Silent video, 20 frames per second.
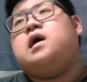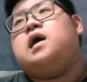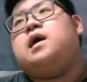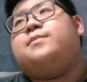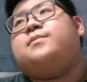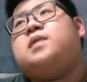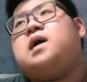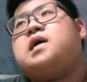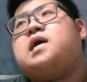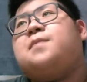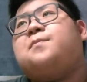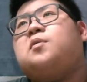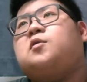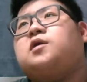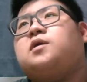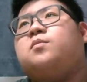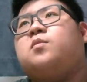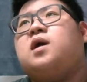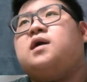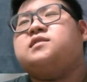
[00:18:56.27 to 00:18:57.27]

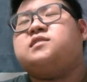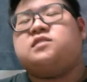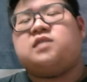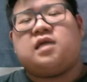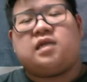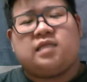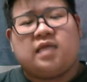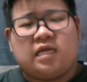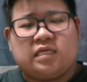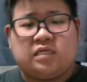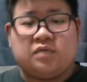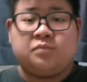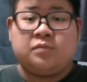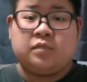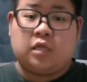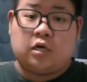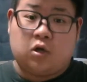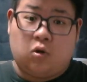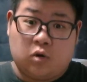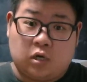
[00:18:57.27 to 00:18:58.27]
マガポケモンあしたら何人見
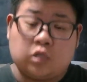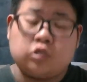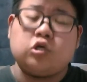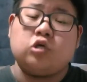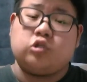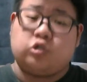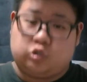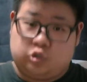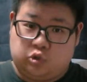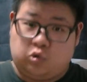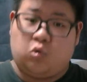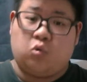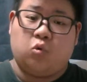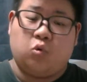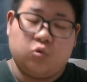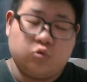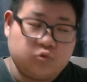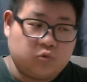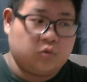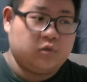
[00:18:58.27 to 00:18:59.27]
てるか分かんないですよ
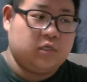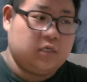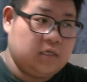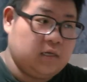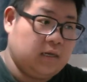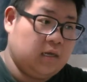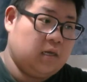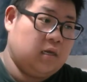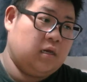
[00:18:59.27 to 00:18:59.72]
本当に